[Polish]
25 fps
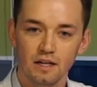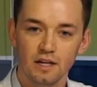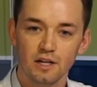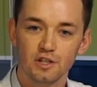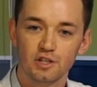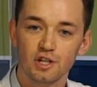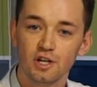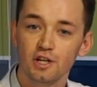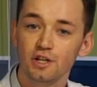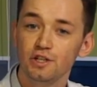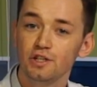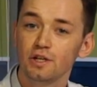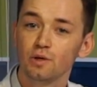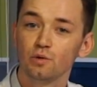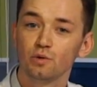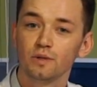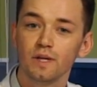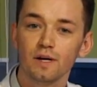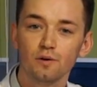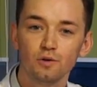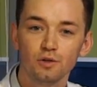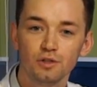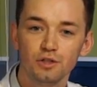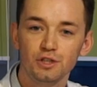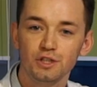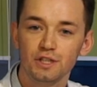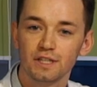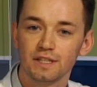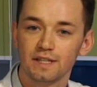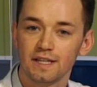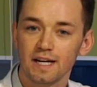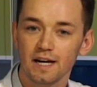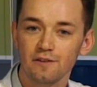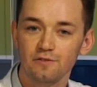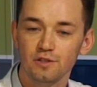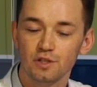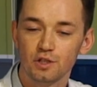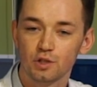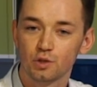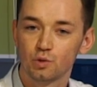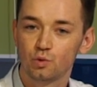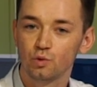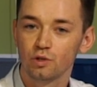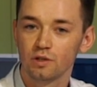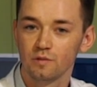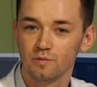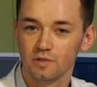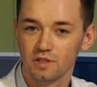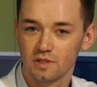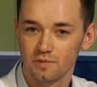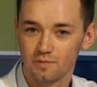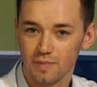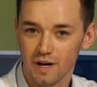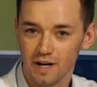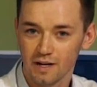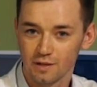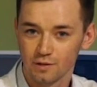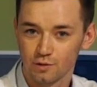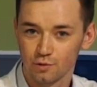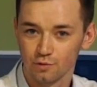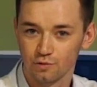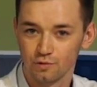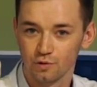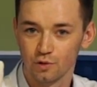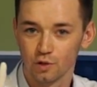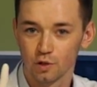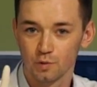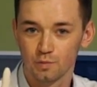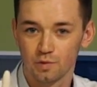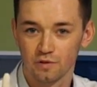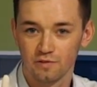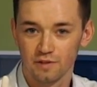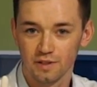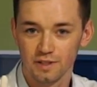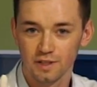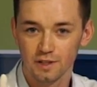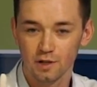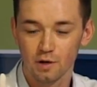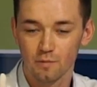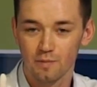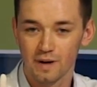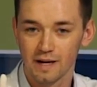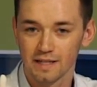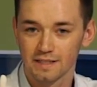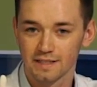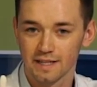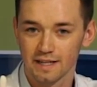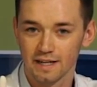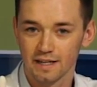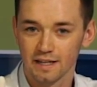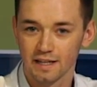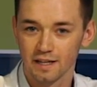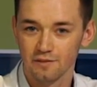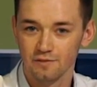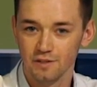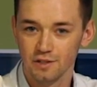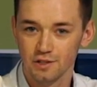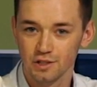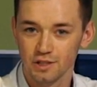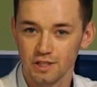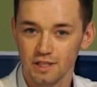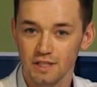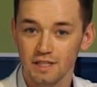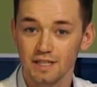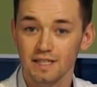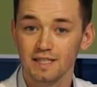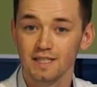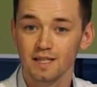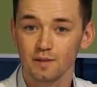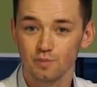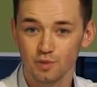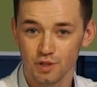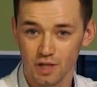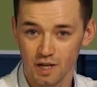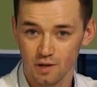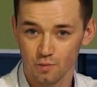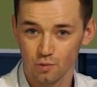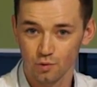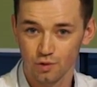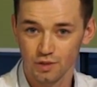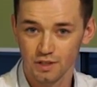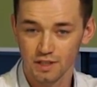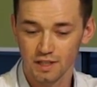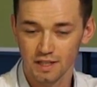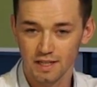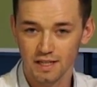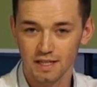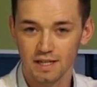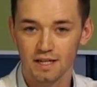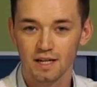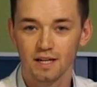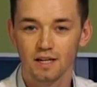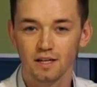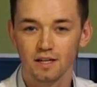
Jeżeli nie udało Ci się trafić którymś z palców do odpowiedniego palca rękawiczki, nie przejmuj się